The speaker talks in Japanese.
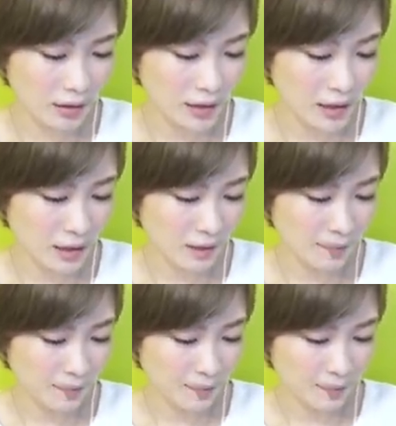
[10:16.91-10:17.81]
ですね。
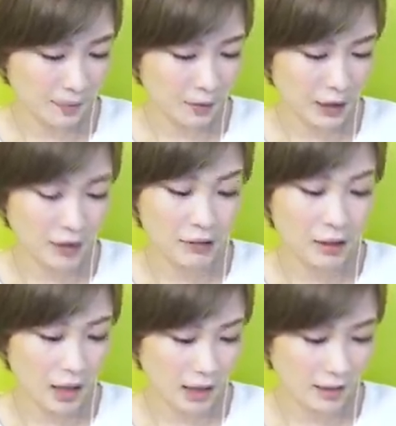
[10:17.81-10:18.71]
あ、黄色
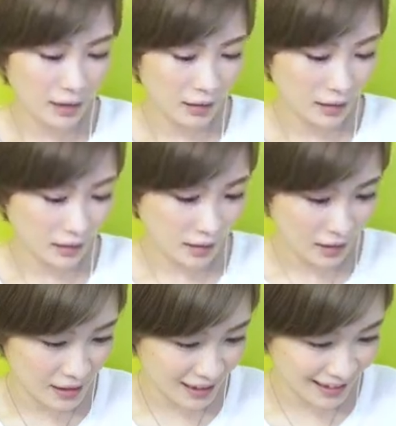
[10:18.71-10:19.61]
持った。で、虹